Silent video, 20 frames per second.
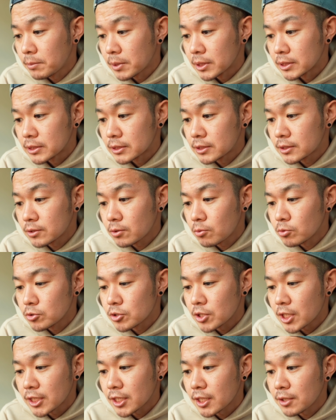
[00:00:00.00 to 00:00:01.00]
まあ、今
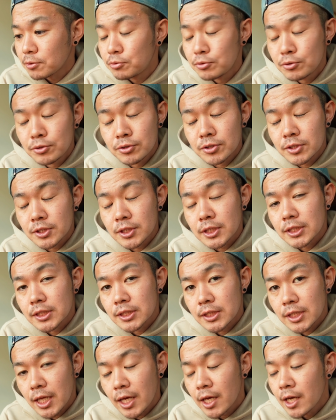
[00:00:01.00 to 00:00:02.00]
週買ったフルーツで
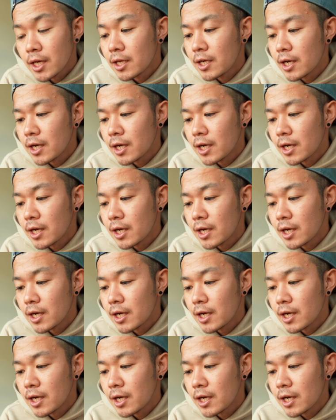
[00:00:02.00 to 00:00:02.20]
すね。